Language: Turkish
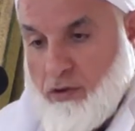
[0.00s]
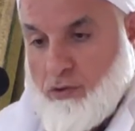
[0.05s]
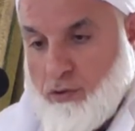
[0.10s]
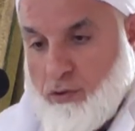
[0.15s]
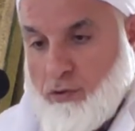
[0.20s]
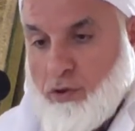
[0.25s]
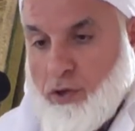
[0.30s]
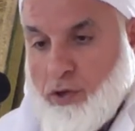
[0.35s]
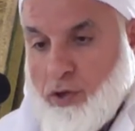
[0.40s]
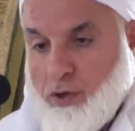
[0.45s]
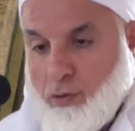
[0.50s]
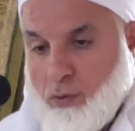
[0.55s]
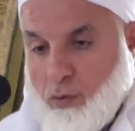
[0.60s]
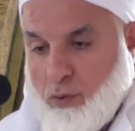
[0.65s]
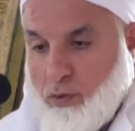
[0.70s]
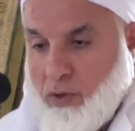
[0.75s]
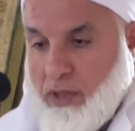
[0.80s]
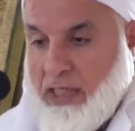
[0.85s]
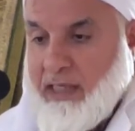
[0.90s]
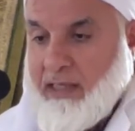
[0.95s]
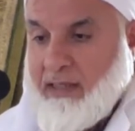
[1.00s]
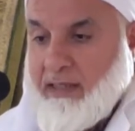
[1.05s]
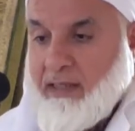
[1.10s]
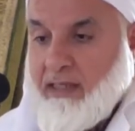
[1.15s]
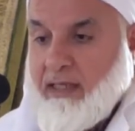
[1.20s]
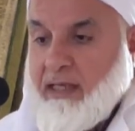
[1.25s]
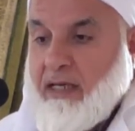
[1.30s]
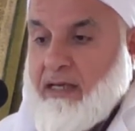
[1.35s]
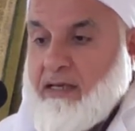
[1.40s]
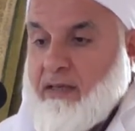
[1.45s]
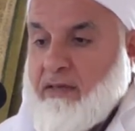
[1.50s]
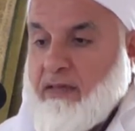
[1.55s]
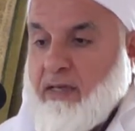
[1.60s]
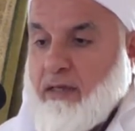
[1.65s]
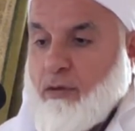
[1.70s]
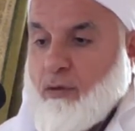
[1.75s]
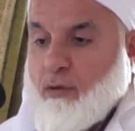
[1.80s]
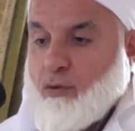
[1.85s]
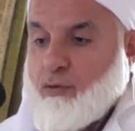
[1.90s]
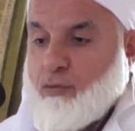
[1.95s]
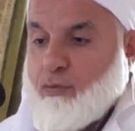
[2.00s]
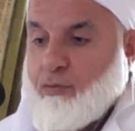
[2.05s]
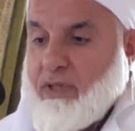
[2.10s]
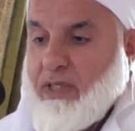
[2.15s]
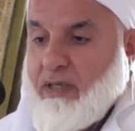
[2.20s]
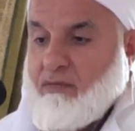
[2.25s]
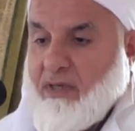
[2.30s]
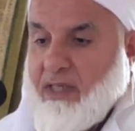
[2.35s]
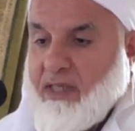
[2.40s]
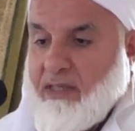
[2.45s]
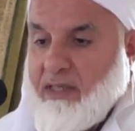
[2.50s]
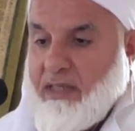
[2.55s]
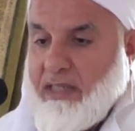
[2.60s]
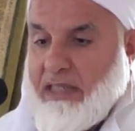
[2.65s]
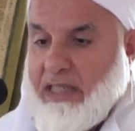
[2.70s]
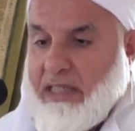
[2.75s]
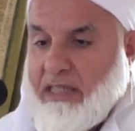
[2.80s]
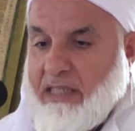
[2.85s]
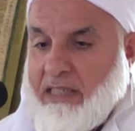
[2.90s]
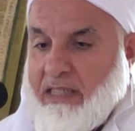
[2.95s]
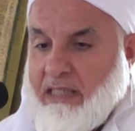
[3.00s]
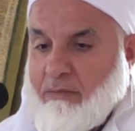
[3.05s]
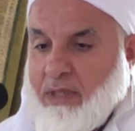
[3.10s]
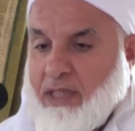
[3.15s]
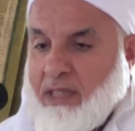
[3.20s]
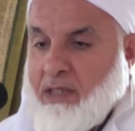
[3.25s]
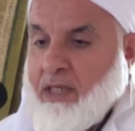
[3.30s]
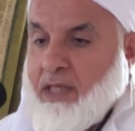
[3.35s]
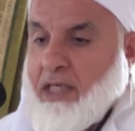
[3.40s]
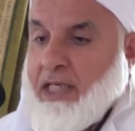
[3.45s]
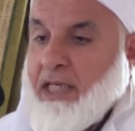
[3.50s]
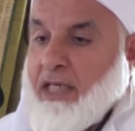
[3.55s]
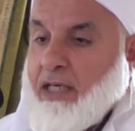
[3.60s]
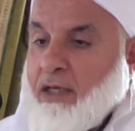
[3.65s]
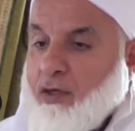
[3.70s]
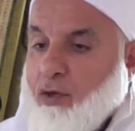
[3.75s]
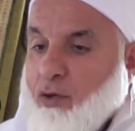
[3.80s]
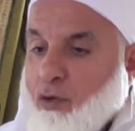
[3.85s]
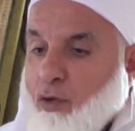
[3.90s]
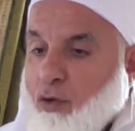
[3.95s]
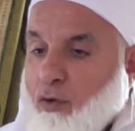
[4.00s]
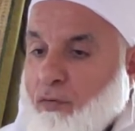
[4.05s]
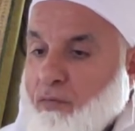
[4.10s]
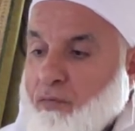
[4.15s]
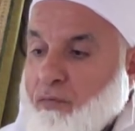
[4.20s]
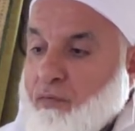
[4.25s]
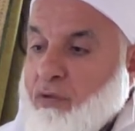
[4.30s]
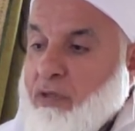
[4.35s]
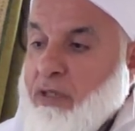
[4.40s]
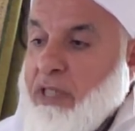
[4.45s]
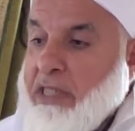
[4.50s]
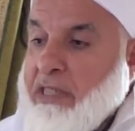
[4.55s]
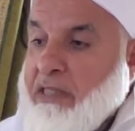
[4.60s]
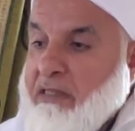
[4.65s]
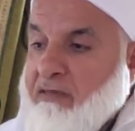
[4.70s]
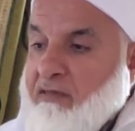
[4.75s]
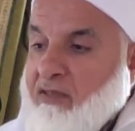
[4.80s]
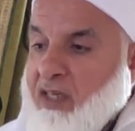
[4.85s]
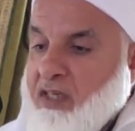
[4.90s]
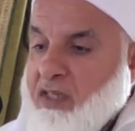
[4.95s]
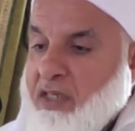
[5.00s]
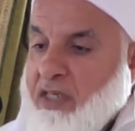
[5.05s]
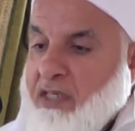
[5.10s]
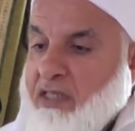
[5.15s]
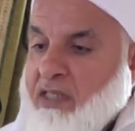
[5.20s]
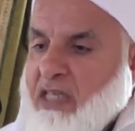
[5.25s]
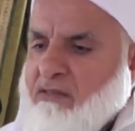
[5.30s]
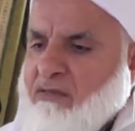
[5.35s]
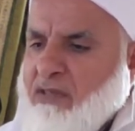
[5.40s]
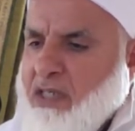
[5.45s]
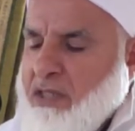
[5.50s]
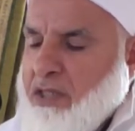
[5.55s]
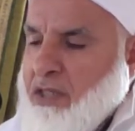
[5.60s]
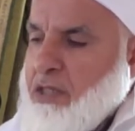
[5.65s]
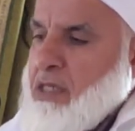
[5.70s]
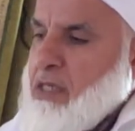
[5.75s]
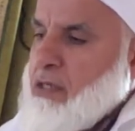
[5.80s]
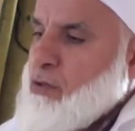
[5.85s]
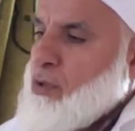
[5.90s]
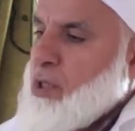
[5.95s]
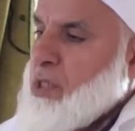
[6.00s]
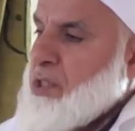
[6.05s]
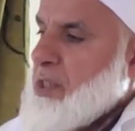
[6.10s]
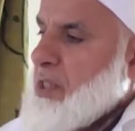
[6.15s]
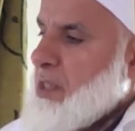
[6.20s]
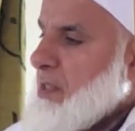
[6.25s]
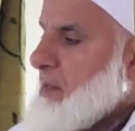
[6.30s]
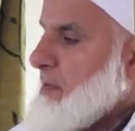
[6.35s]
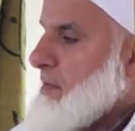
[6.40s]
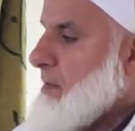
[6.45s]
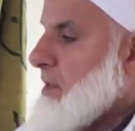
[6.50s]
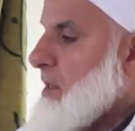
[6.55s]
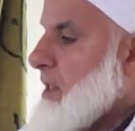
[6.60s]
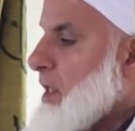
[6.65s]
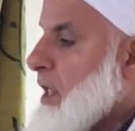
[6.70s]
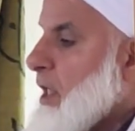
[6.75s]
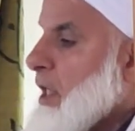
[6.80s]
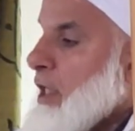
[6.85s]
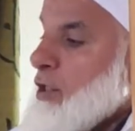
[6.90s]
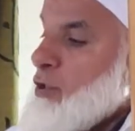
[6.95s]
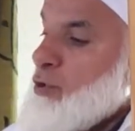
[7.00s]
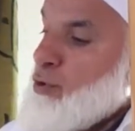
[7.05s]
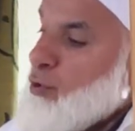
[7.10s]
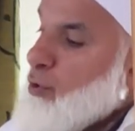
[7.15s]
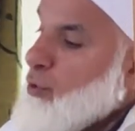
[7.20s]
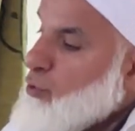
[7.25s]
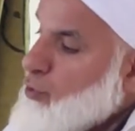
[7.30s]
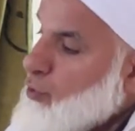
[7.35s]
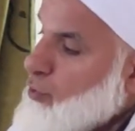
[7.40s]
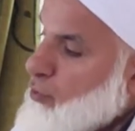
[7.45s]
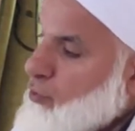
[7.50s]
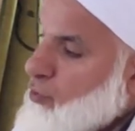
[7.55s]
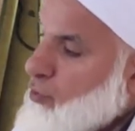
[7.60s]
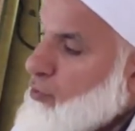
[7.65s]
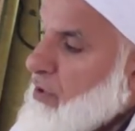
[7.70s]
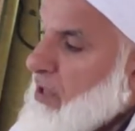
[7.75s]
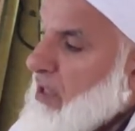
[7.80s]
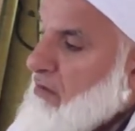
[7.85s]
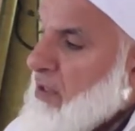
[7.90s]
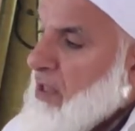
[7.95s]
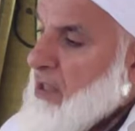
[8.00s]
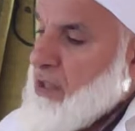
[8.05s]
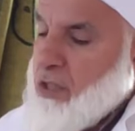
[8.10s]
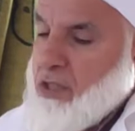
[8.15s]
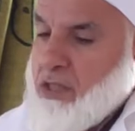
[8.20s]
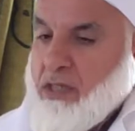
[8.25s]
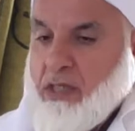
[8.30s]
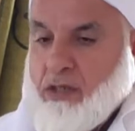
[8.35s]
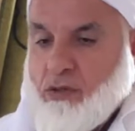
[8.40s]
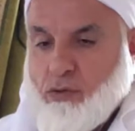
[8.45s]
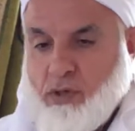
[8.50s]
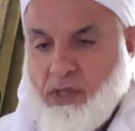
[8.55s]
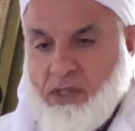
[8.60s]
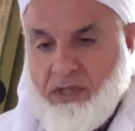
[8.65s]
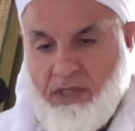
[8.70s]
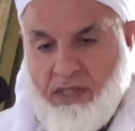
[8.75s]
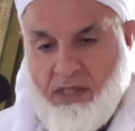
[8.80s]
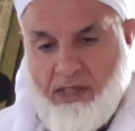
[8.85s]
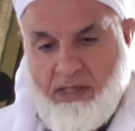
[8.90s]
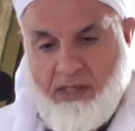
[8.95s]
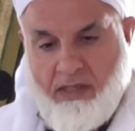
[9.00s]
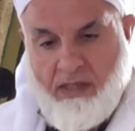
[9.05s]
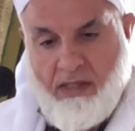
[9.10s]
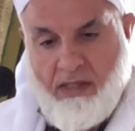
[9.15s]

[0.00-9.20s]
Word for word: Diyor ki onlar erzelil ümre vardıkları zaman öf dedirtecek davranışları olacak. Çocuksu davranışları olacak.